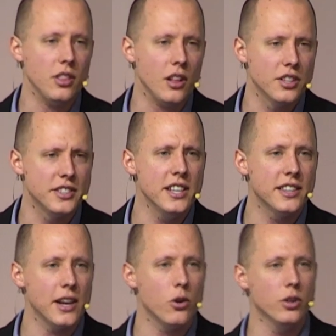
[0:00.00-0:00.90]
Es ist nicht
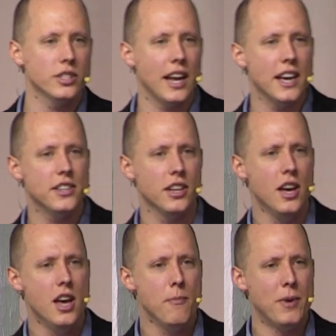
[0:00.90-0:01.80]
deckungsgleich
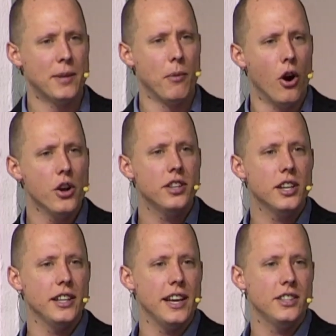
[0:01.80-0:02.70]
mit dem
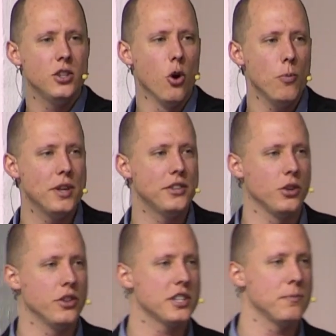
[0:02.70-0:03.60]
heutigen Äthiopien,
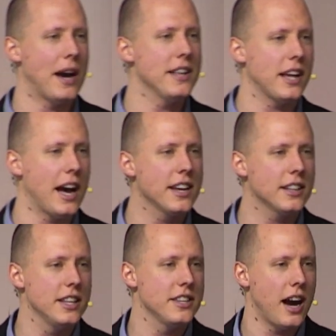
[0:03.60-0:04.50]
sondern es meint
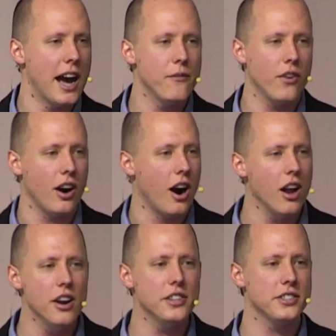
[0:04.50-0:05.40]
eigentlich einfach
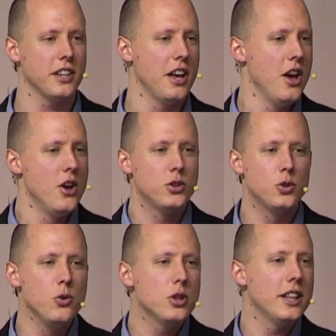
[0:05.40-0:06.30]
alles
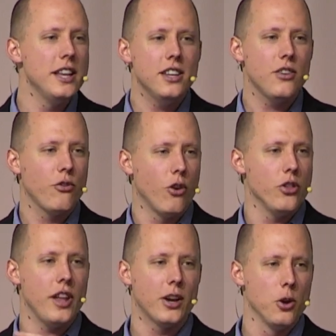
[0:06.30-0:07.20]
südlich
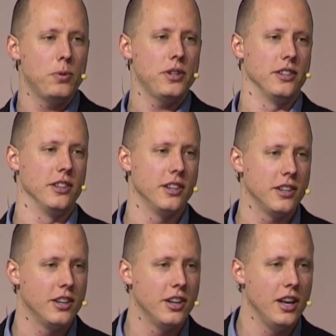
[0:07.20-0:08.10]
von Ägypten.
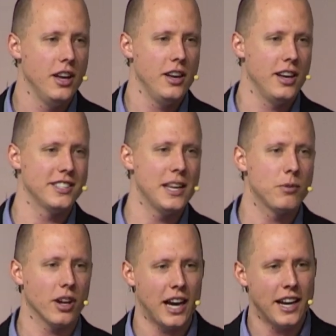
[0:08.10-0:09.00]
Es gibt
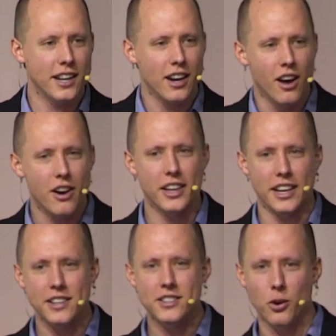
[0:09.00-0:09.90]
da keine klare
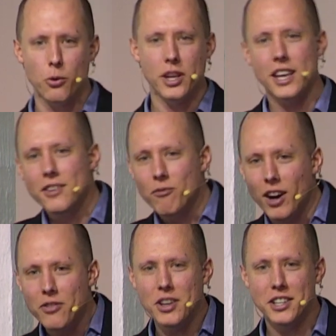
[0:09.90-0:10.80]
Grenze und
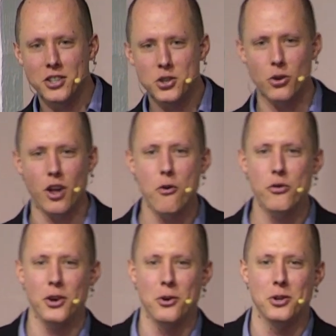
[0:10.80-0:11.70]
irgendwann wird es schon
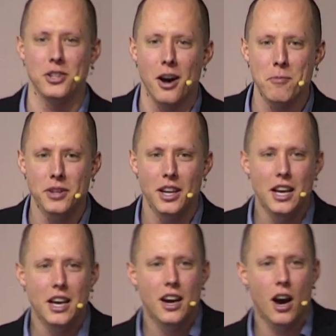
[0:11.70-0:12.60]
aufgehört haben.
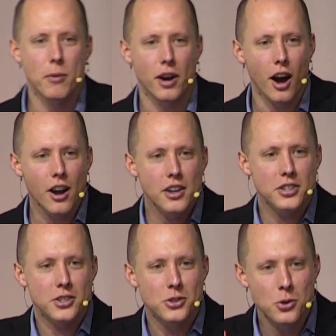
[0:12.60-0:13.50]
Aber
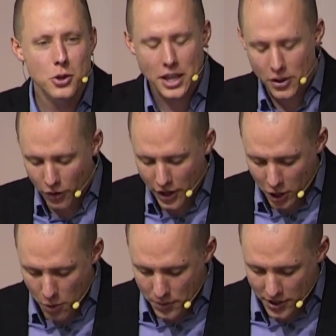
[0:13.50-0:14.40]
alles südlich von
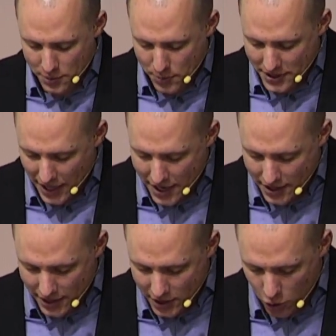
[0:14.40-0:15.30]
Ägypten, das bezeichnet
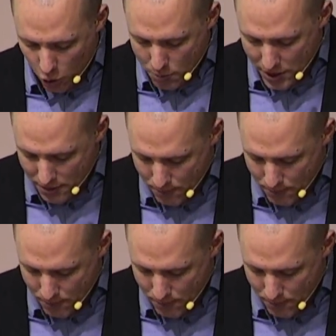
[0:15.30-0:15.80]
Äthiopien.